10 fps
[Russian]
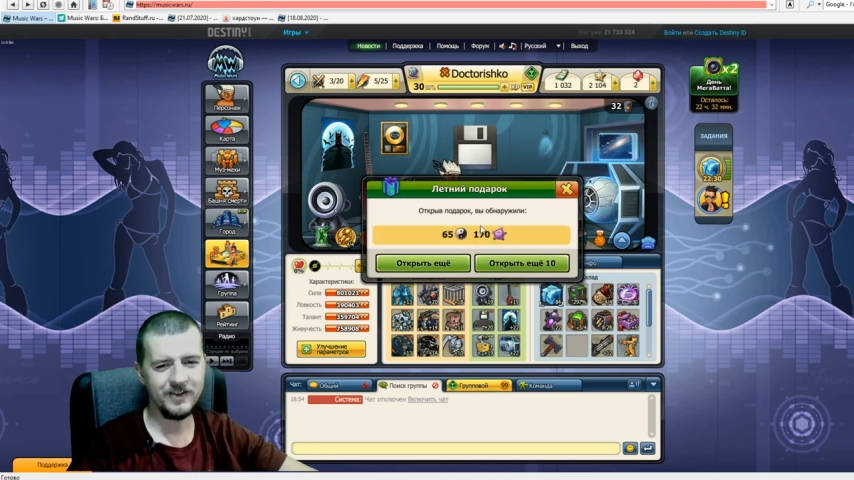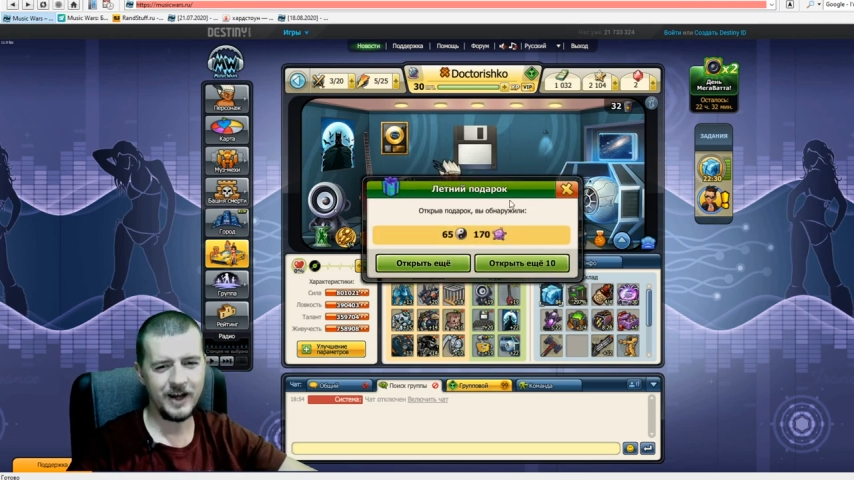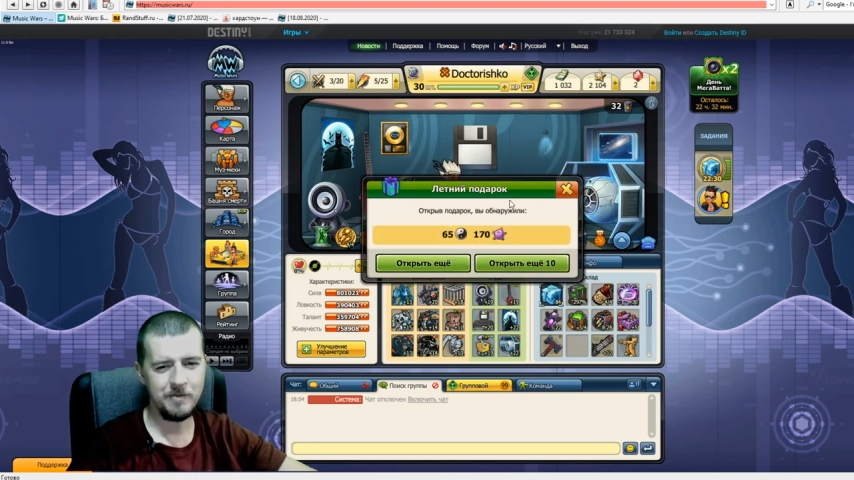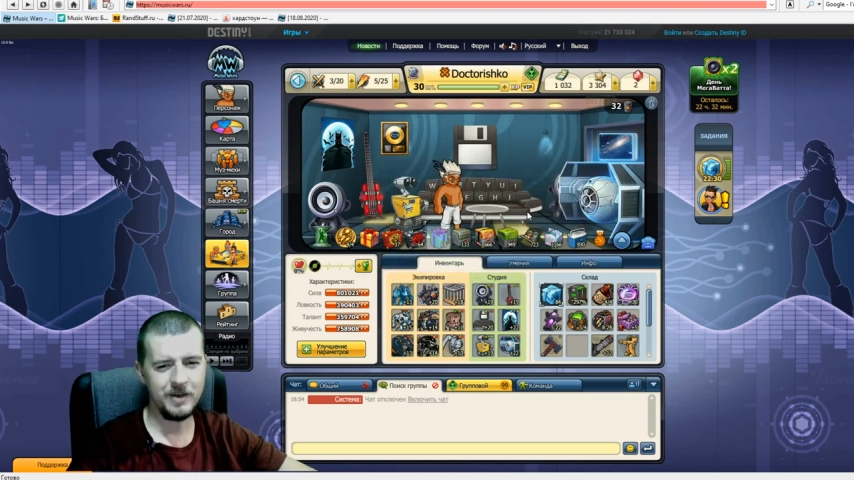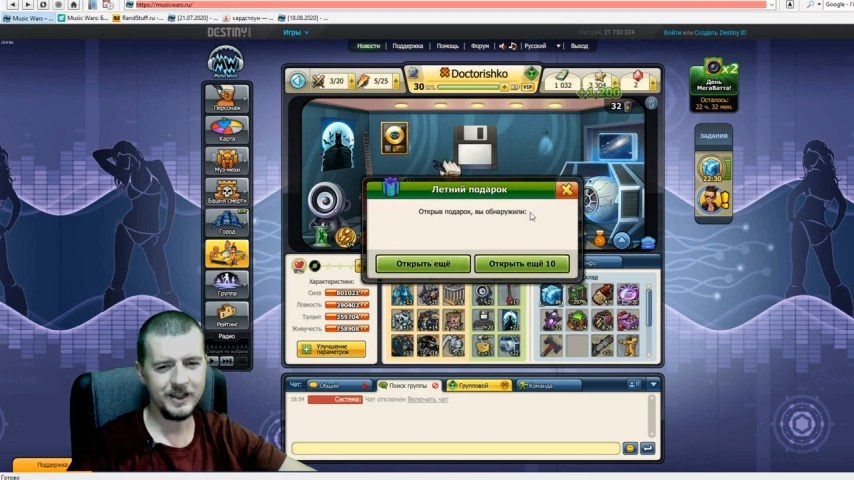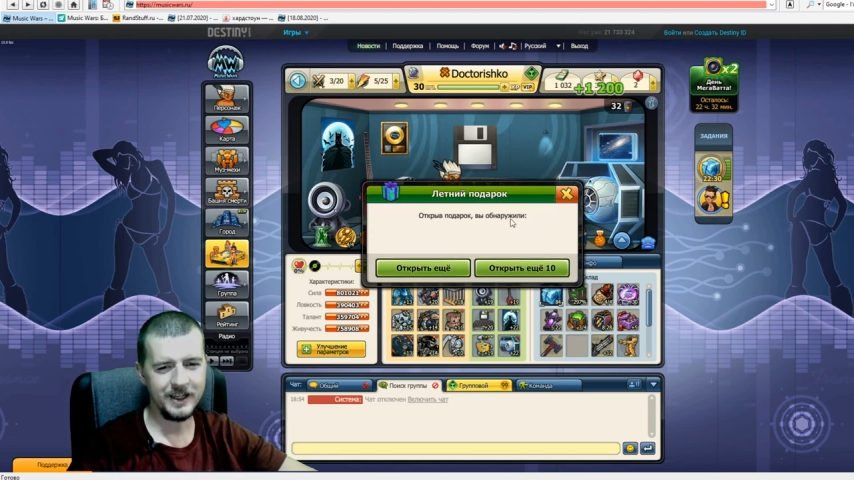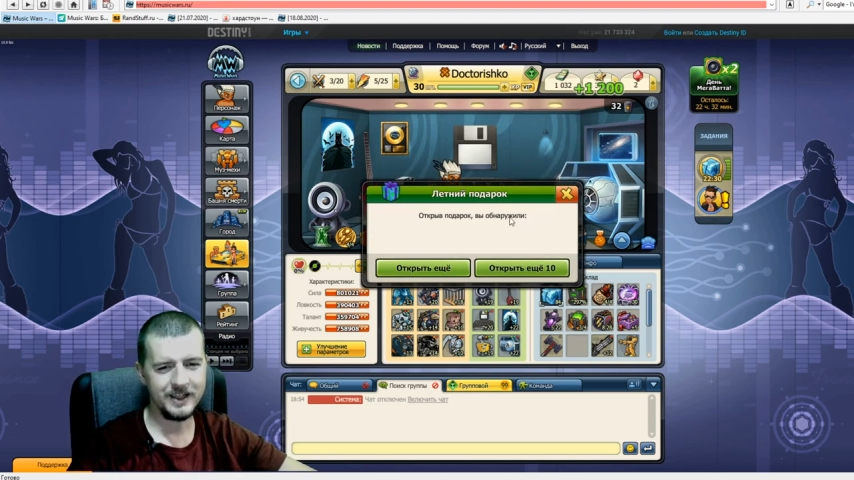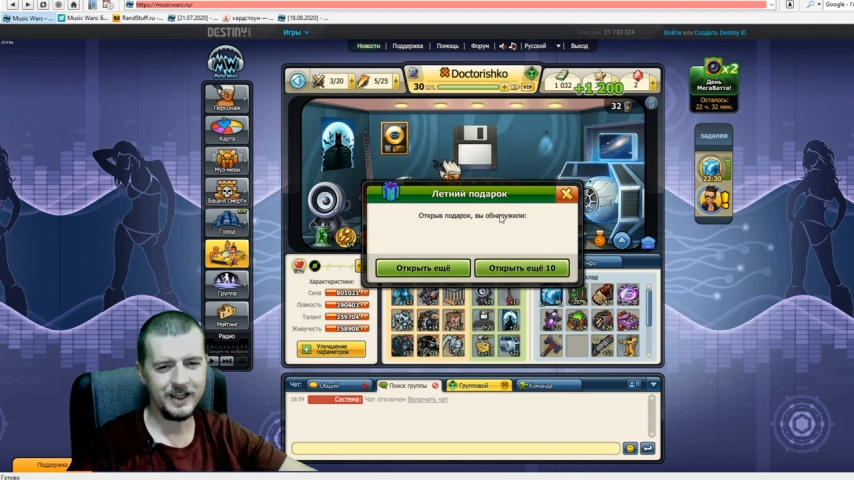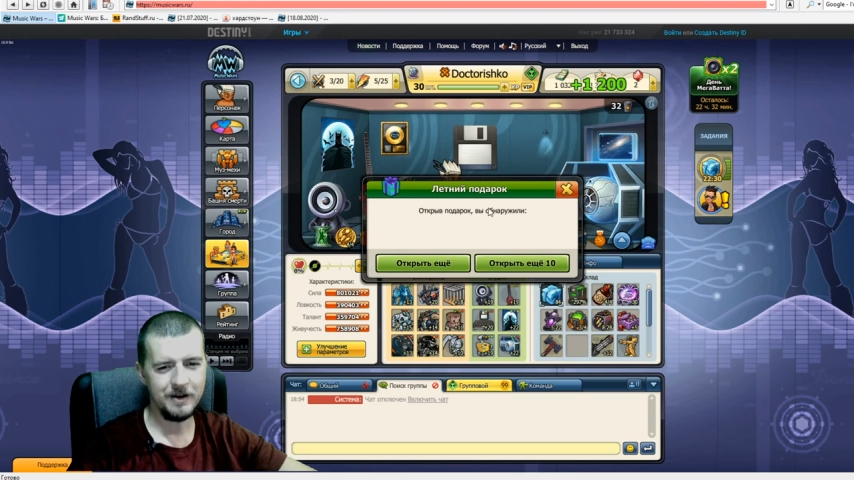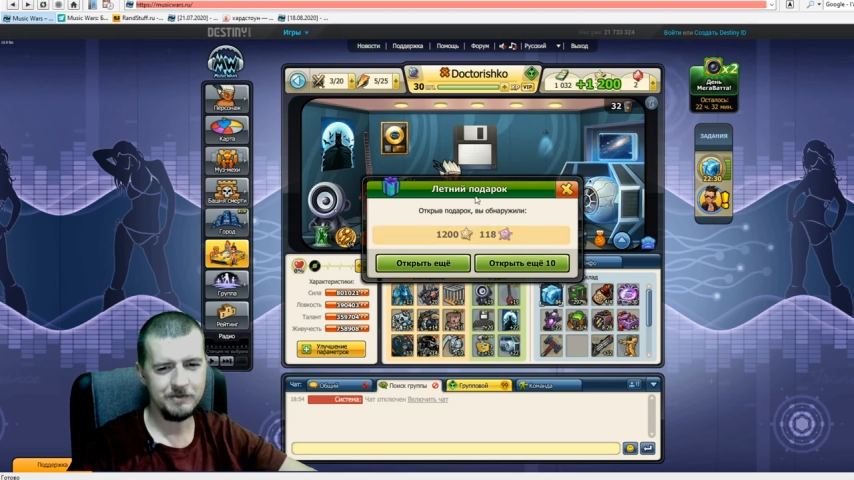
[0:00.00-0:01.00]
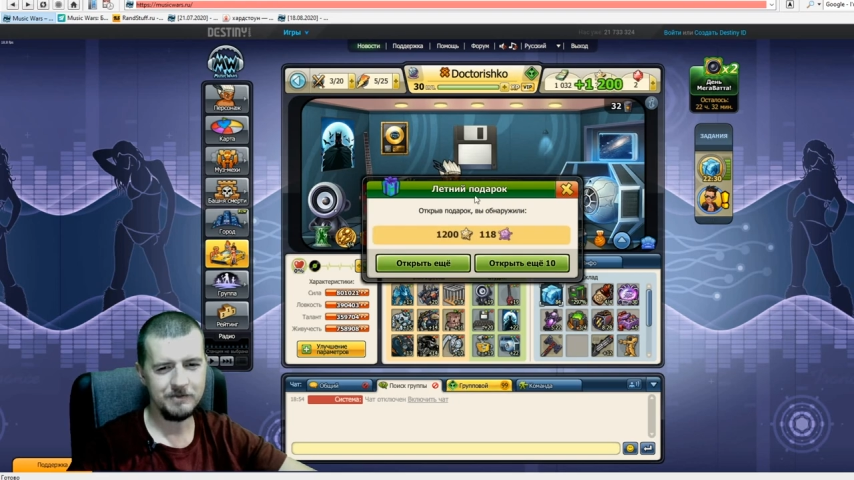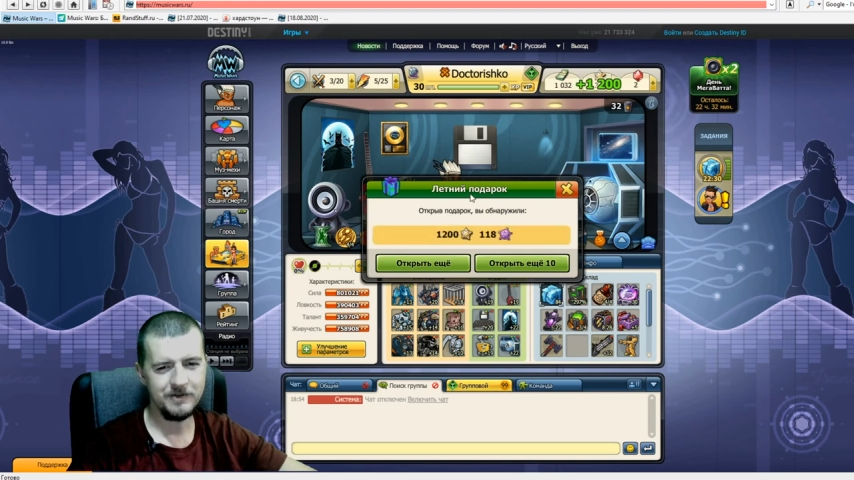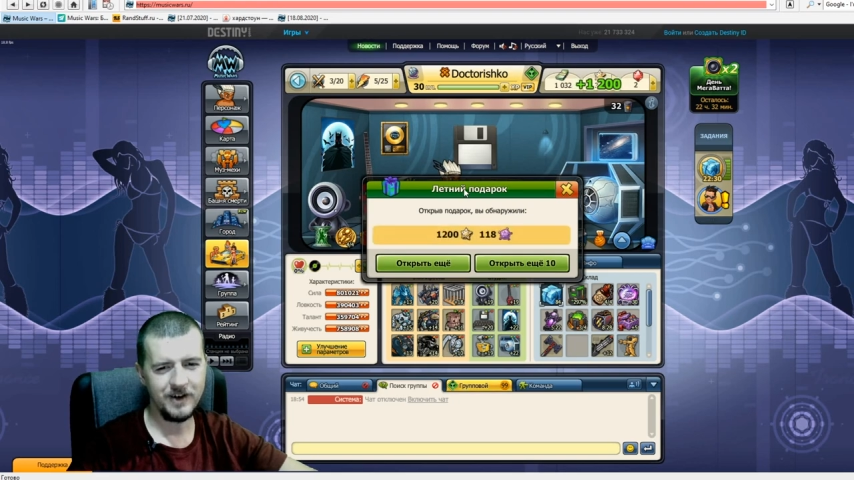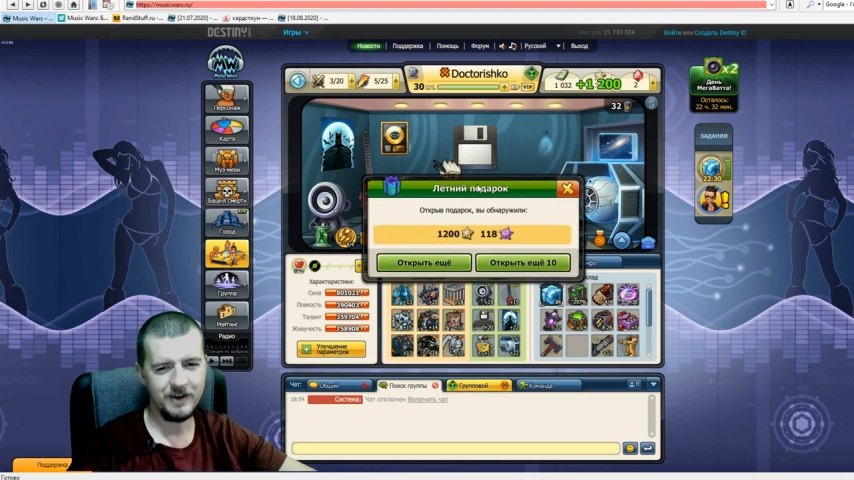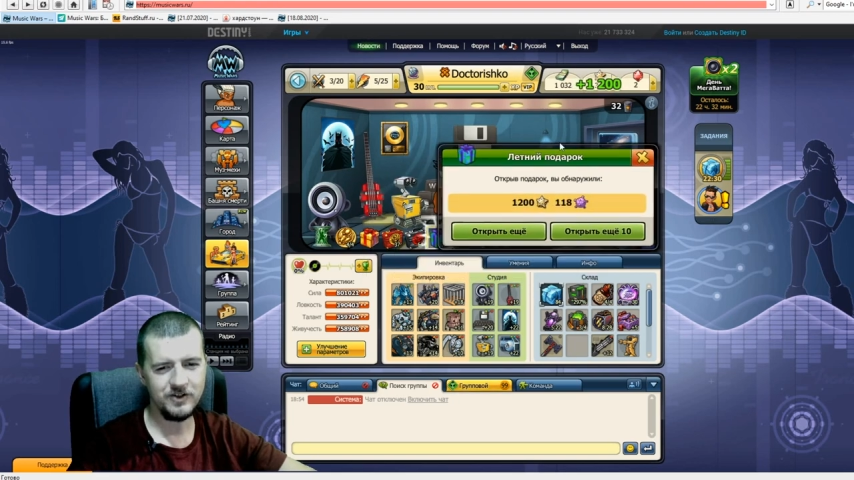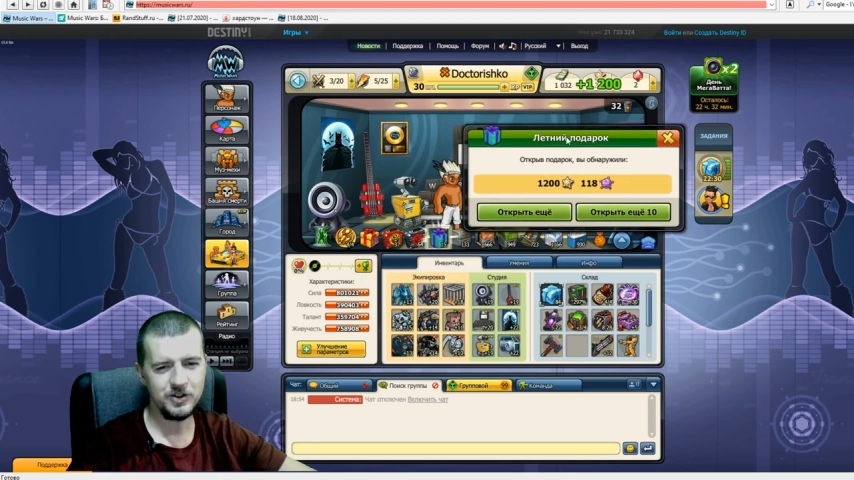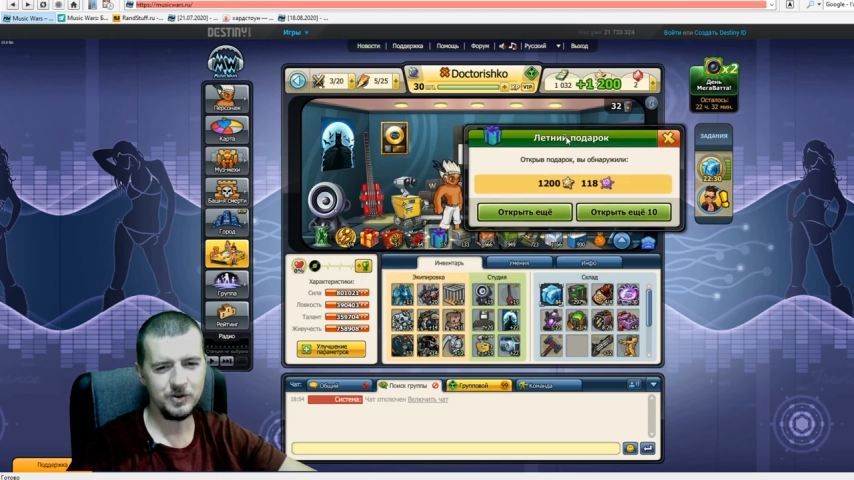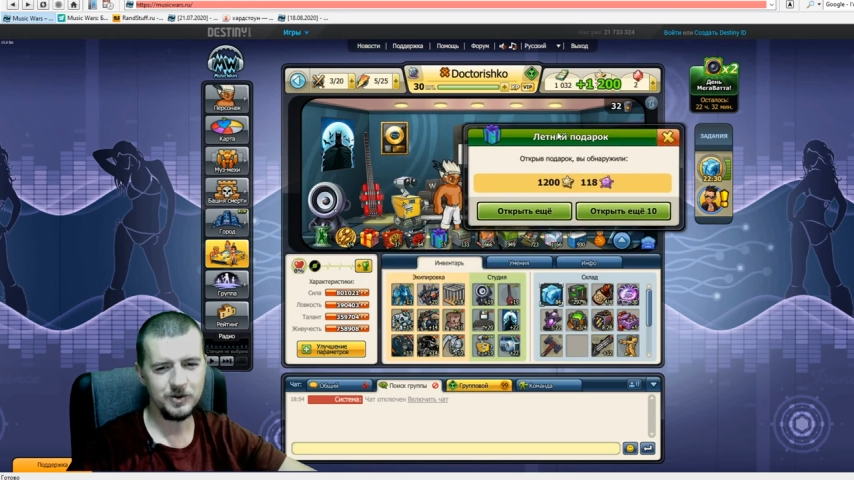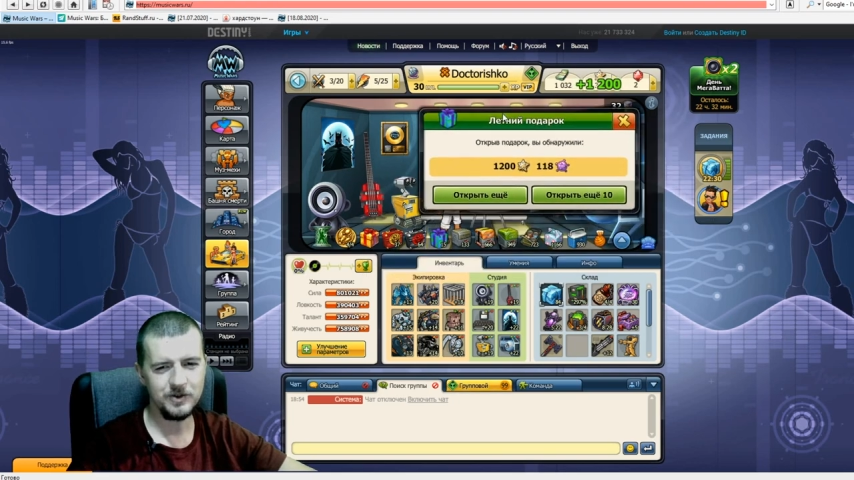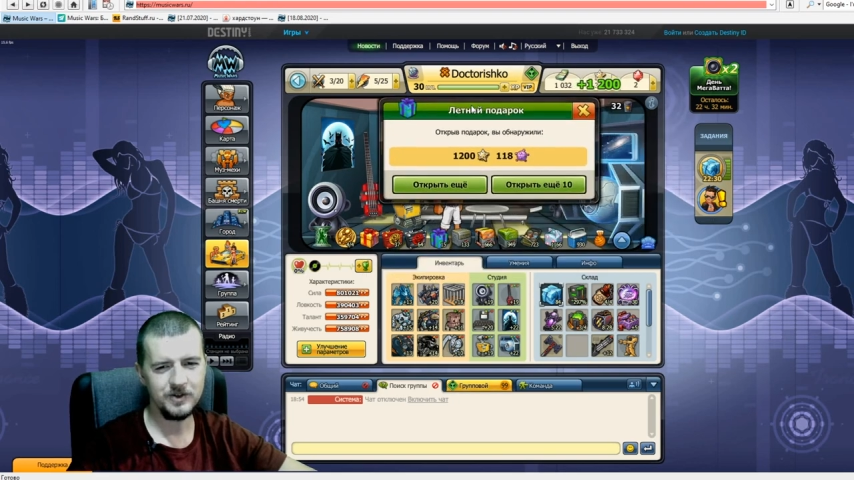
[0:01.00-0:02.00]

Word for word: комментах там вовсю.